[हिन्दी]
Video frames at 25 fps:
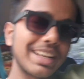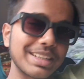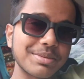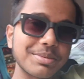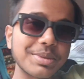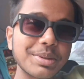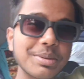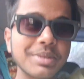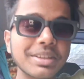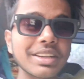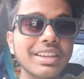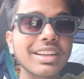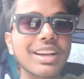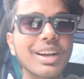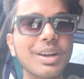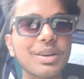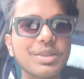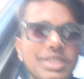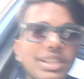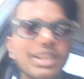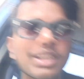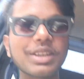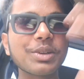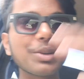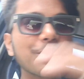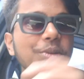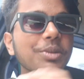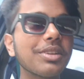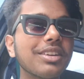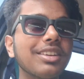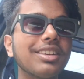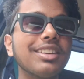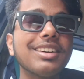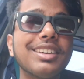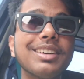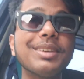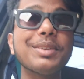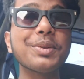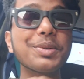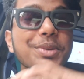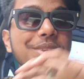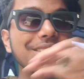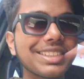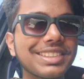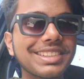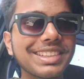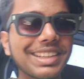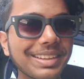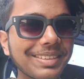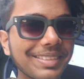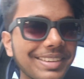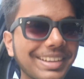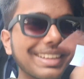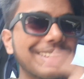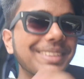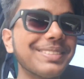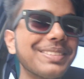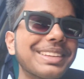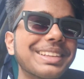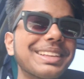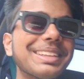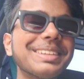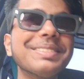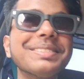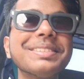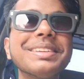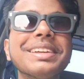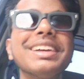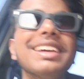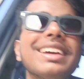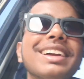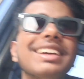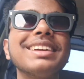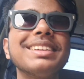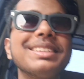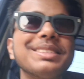आज मैं मेरे गांव जा रहा हूँ ओरिजिनल वाले मतलब